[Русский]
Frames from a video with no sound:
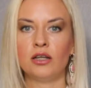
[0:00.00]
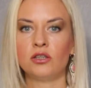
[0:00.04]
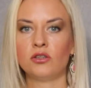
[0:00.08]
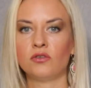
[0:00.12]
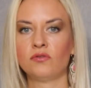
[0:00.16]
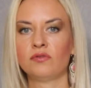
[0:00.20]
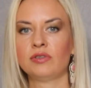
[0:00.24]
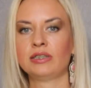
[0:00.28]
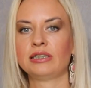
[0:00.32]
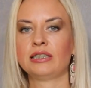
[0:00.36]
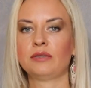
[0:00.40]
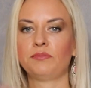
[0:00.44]
то
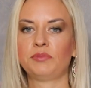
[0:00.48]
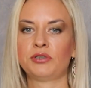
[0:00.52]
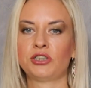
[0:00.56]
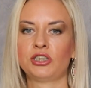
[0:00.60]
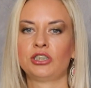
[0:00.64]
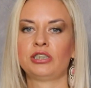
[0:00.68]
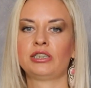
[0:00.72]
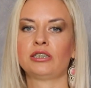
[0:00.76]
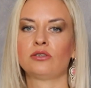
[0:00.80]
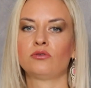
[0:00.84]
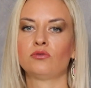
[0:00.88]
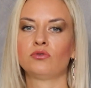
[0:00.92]
вы
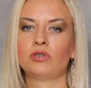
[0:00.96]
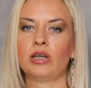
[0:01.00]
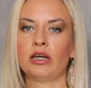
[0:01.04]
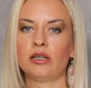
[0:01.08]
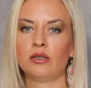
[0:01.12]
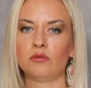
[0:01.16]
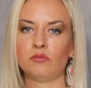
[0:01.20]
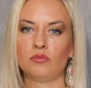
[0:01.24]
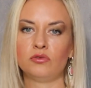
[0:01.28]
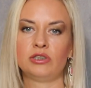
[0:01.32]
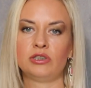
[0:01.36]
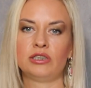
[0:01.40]
запишите
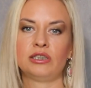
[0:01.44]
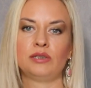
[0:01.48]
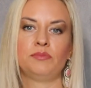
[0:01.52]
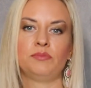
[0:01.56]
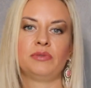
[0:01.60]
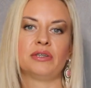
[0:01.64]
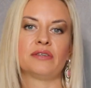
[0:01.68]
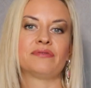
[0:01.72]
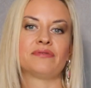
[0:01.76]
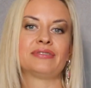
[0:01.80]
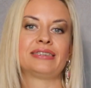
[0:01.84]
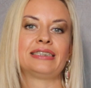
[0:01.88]
куда-нибудь
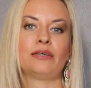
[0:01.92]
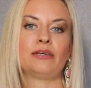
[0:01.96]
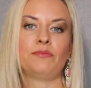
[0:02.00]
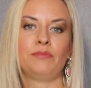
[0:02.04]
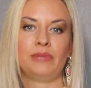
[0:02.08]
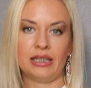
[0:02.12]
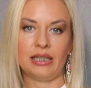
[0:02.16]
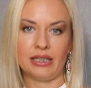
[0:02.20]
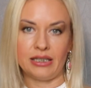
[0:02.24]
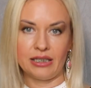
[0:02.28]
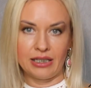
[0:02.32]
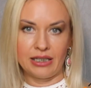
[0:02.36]
себе в
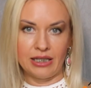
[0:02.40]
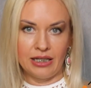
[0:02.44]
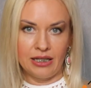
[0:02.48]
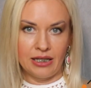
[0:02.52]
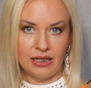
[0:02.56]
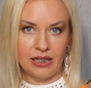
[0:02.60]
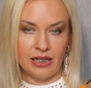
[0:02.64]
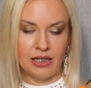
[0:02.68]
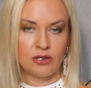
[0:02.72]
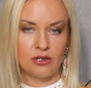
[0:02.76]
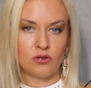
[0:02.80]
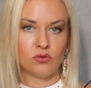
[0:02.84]

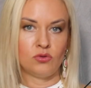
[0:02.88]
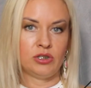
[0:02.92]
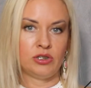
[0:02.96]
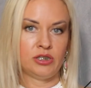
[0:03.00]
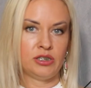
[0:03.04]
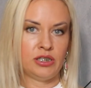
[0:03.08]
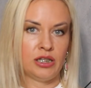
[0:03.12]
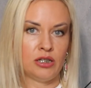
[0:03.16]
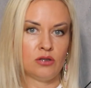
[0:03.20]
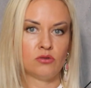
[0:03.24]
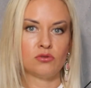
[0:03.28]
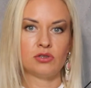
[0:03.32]
заметки эту
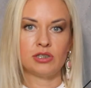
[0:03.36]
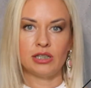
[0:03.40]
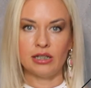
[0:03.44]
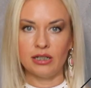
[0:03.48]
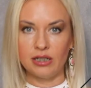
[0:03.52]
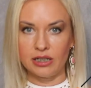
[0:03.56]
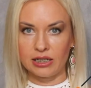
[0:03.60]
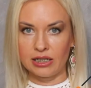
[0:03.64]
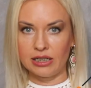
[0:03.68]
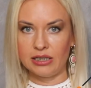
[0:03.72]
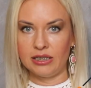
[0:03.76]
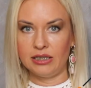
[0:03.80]
идею,
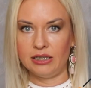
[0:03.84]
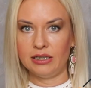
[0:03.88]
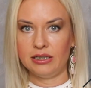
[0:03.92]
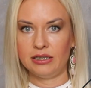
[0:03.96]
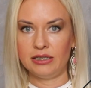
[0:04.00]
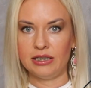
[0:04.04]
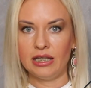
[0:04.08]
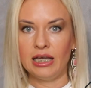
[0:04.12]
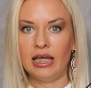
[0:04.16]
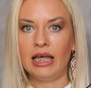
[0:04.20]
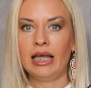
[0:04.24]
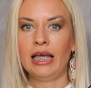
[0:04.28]

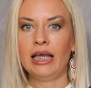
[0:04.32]
сохраните.